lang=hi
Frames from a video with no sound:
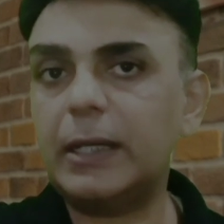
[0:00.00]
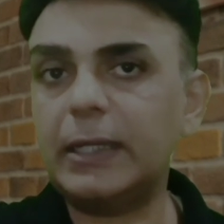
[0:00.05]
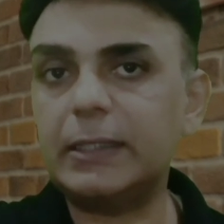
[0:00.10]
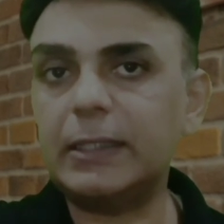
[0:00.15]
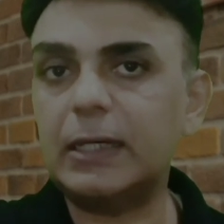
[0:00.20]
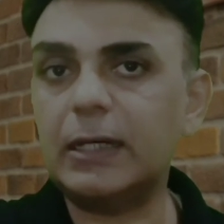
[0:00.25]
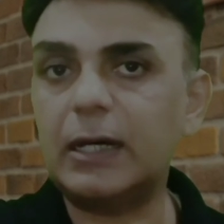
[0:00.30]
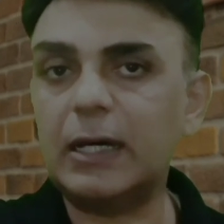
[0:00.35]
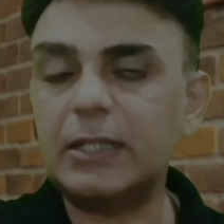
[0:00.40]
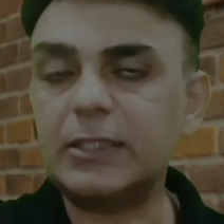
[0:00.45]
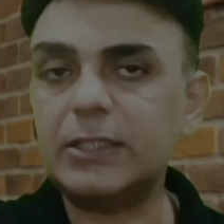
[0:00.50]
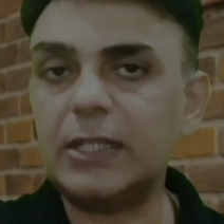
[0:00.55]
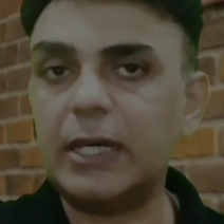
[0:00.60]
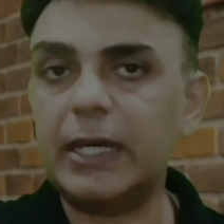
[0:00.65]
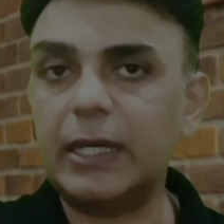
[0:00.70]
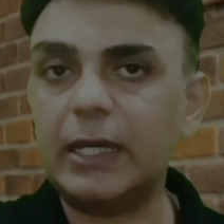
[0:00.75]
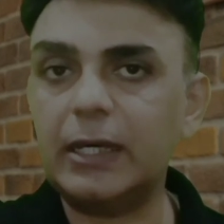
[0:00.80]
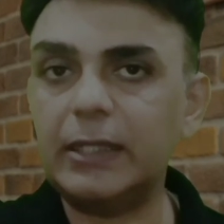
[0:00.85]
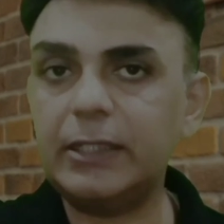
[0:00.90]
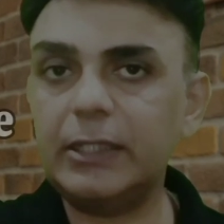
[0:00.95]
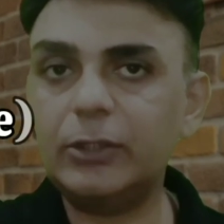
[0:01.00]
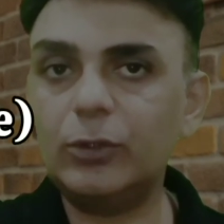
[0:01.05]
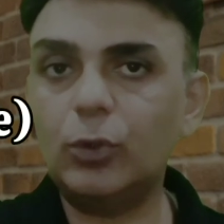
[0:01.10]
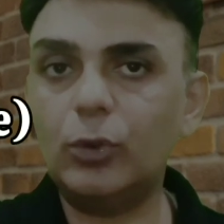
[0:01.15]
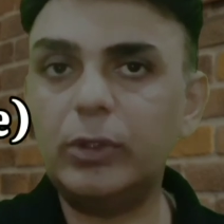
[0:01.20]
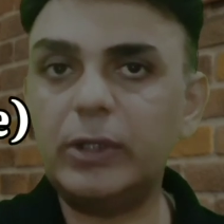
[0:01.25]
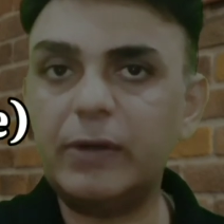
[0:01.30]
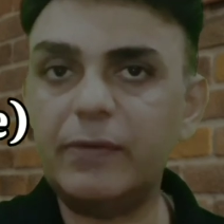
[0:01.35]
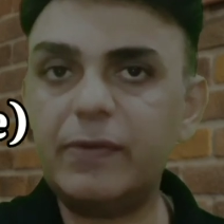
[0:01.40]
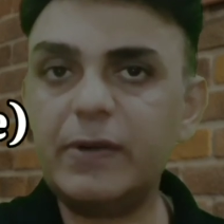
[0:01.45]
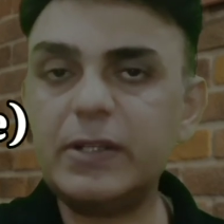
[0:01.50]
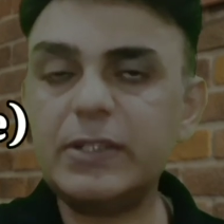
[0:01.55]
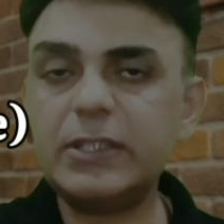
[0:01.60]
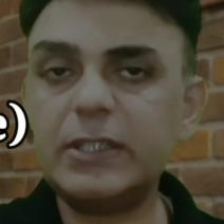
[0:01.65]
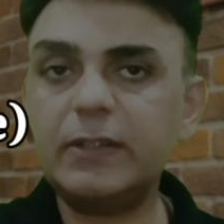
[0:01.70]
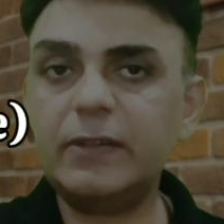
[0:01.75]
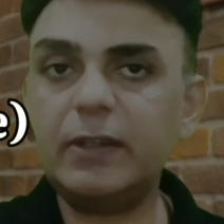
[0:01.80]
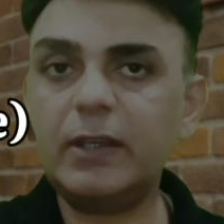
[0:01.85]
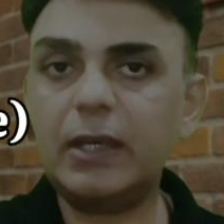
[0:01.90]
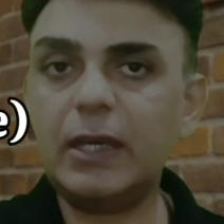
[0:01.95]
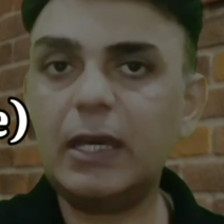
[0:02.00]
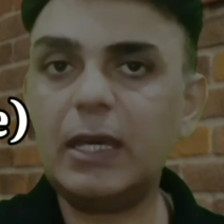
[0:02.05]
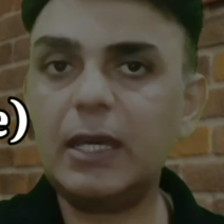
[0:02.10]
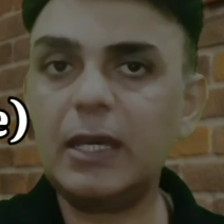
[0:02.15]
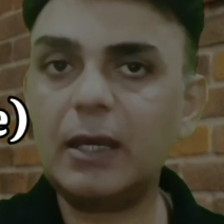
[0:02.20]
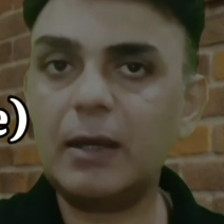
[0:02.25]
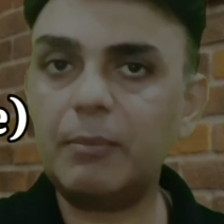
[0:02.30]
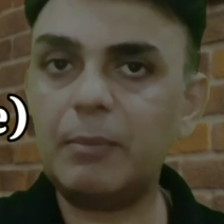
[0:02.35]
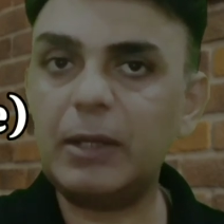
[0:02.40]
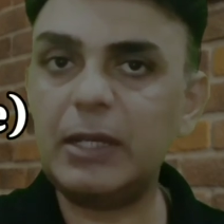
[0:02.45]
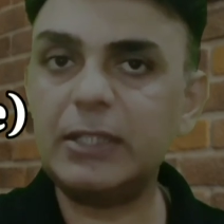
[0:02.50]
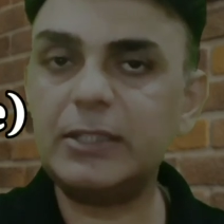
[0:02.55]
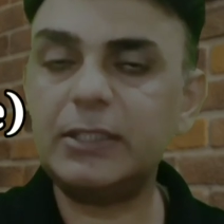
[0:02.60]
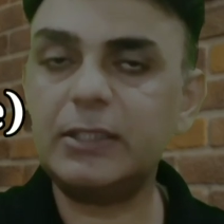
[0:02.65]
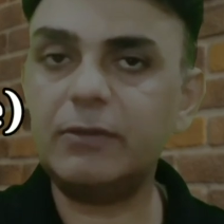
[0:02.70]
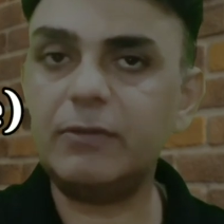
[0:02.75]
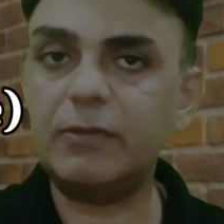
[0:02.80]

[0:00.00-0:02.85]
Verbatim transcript: कितना खर्चा आएगा ये दो डिफरेंट चीज़ें हैं मलेशियन